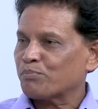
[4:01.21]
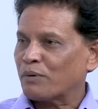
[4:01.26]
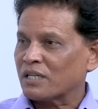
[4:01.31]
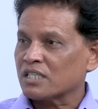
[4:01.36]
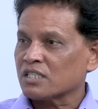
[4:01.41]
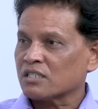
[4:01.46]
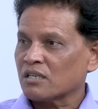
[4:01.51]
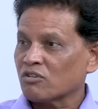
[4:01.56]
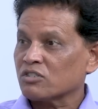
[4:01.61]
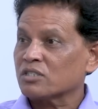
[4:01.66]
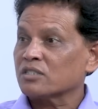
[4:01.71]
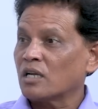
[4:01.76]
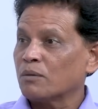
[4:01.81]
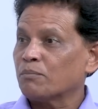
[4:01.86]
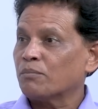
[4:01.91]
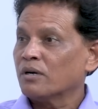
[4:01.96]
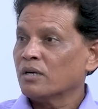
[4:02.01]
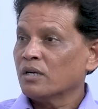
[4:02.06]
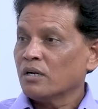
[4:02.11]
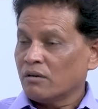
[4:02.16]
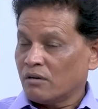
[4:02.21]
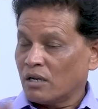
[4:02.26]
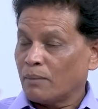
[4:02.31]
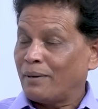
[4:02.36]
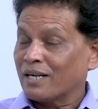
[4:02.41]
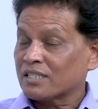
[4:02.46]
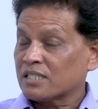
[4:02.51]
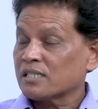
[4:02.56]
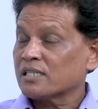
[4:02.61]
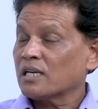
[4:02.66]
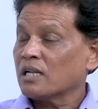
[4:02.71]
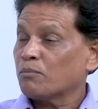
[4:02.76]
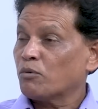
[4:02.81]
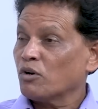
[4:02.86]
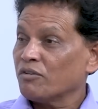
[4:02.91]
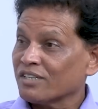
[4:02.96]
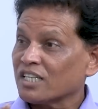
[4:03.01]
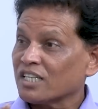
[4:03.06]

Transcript: ప్రతి సంవత్సరం చనిపో భర్తలు చనిపోయి